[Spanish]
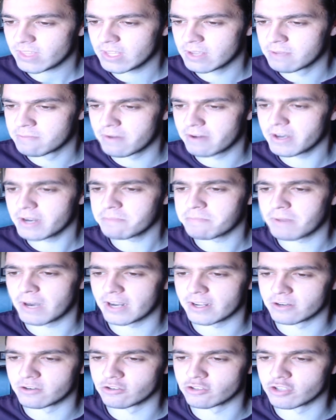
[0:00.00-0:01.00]
Maverick, para que
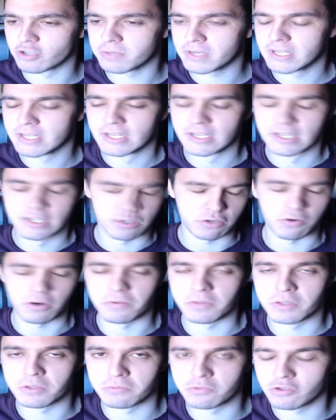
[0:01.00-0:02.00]
no lo sepa,
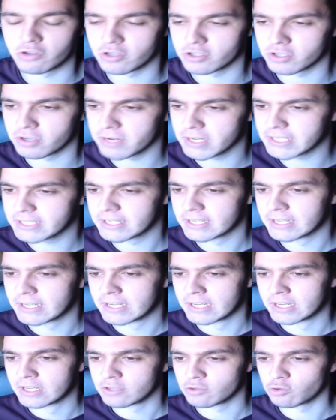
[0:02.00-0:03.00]
seguramente muchos lo sabréis,
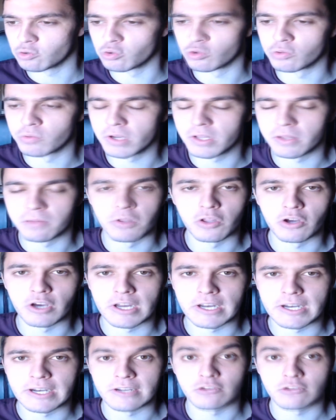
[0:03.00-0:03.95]
soy youtuber de modo carrera.